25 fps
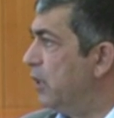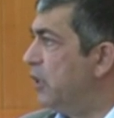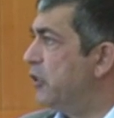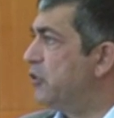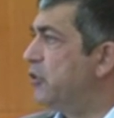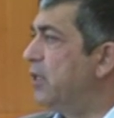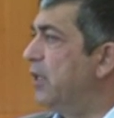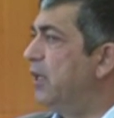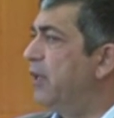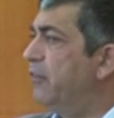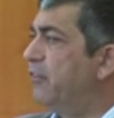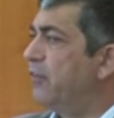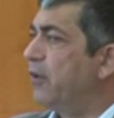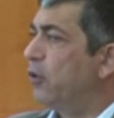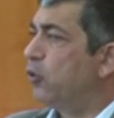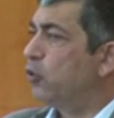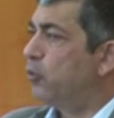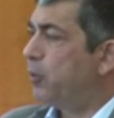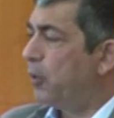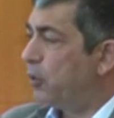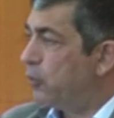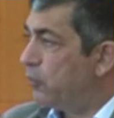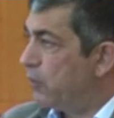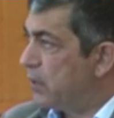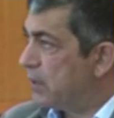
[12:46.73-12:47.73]
İşte Lefke
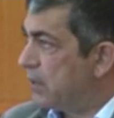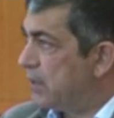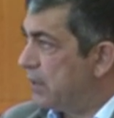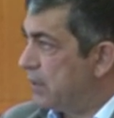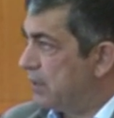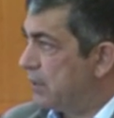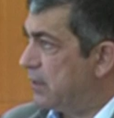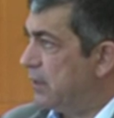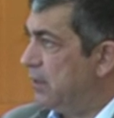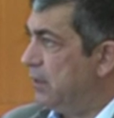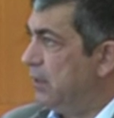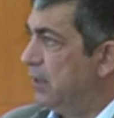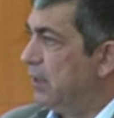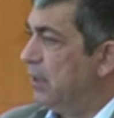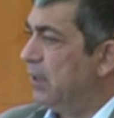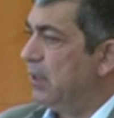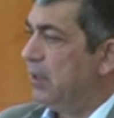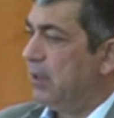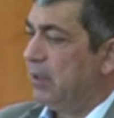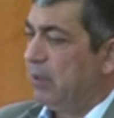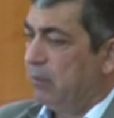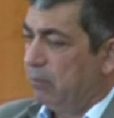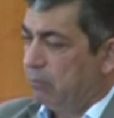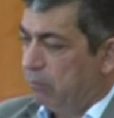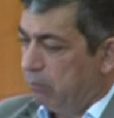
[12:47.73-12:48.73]
Avrupa Üniversitesi
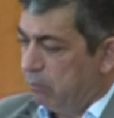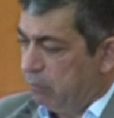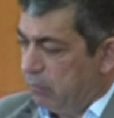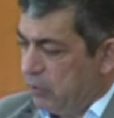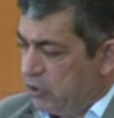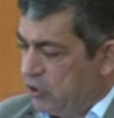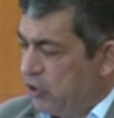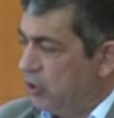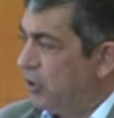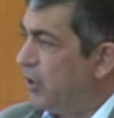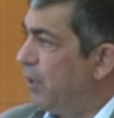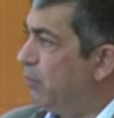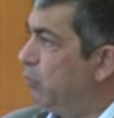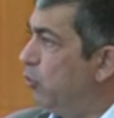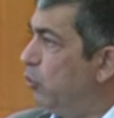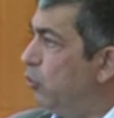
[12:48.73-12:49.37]
içinde